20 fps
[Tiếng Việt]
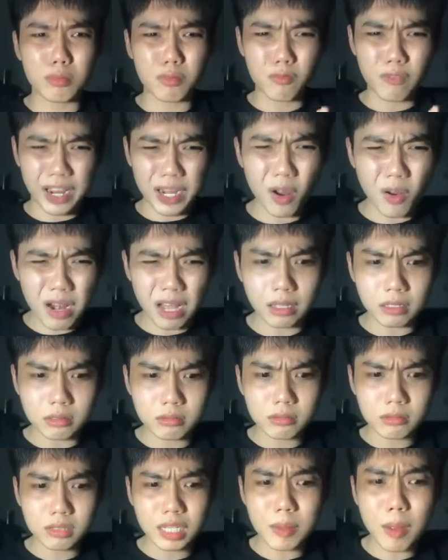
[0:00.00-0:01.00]
phải nói là
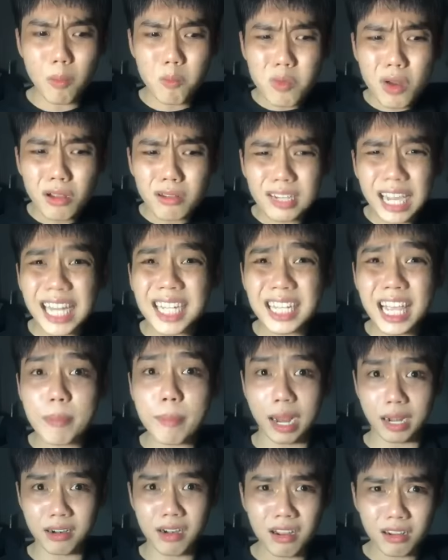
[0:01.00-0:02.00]
cái bóng nó cách cái
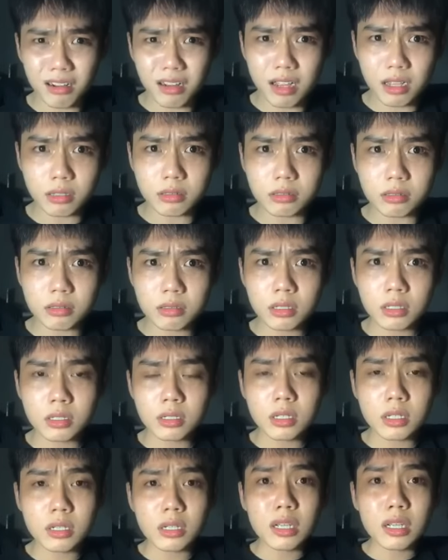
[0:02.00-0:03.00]
mặt đất á
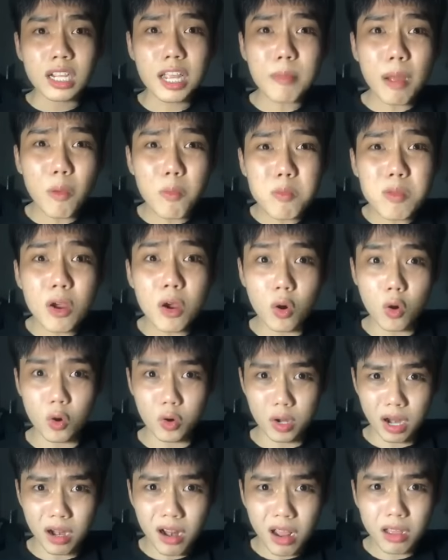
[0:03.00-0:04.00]
cái bóng
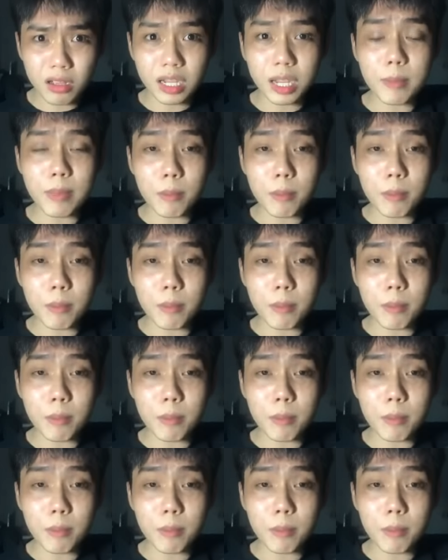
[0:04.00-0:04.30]
người đó đó cái